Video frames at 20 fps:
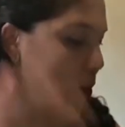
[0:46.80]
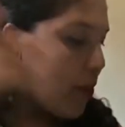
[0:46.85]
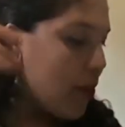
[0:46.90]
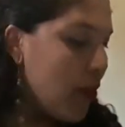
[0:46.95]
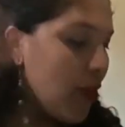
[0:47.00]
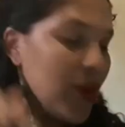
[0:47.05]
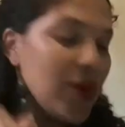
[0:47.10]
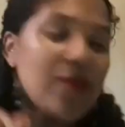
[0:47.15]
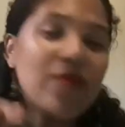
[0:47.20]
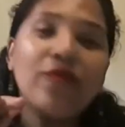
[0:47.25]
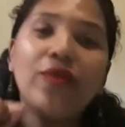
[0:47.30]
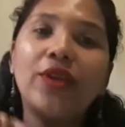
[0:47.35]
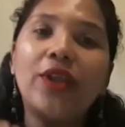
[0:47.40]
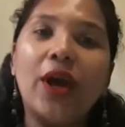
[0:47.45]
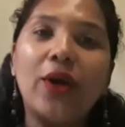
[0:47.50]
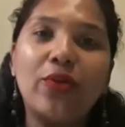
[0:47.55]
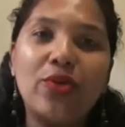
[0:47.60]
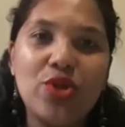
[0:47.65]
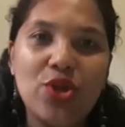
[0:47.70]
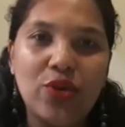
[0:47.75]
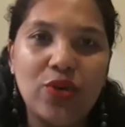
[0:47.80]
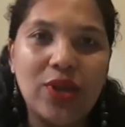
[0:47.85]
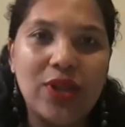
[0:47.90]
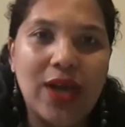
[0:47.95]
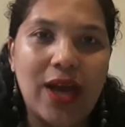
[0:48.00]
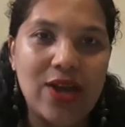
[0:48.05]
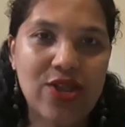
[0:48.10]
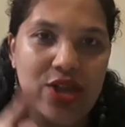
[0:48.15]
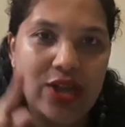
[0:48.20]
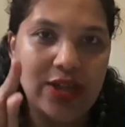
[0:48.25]
Pois vou dar
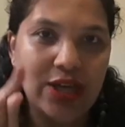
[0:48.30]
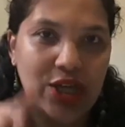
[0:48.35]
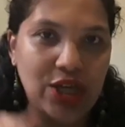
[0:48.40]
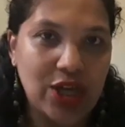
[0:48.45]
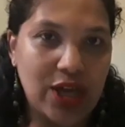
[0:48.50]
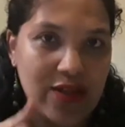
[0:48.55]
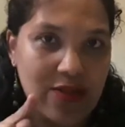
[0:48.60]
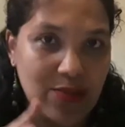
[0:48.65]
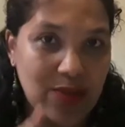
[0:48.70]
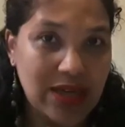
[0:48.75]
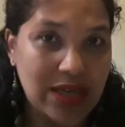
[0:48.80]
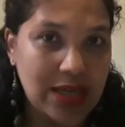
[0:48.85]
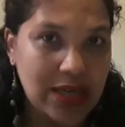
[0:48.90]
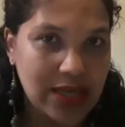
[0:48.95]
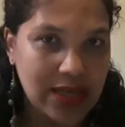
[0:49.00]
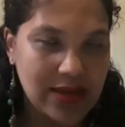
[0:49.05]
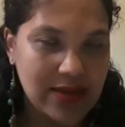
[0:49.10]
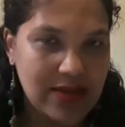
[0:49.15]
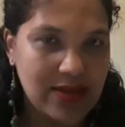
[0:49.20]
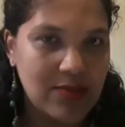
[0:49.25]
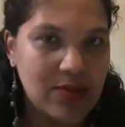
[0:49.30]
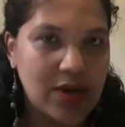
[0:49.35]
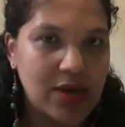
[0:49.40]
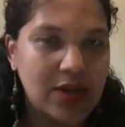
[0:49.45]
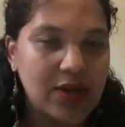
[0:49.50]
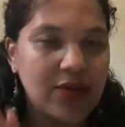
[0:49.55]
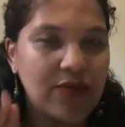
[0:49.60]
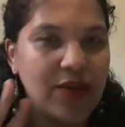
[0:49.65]
continuidade à 35ª semana,